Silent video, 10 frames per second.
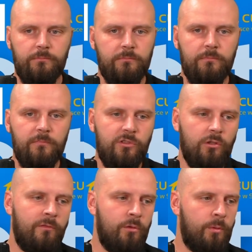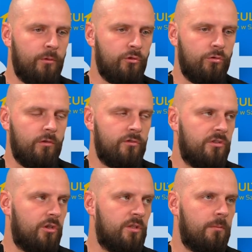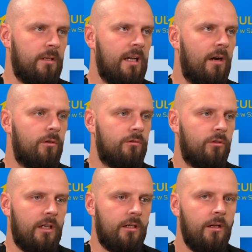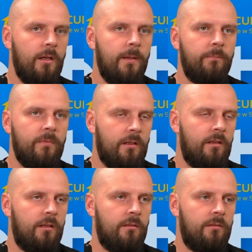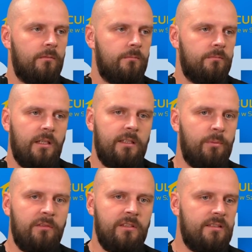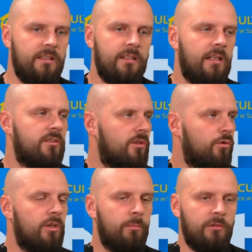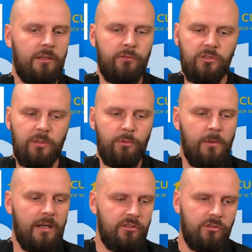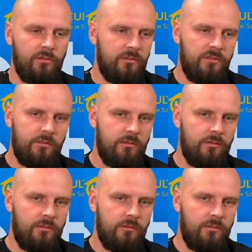wzorowo po prostu to wszystko przebiegało. To jak mm, e, tak naprawdę z dnia na dzień ludzie potrafią sobie pomagać, to jest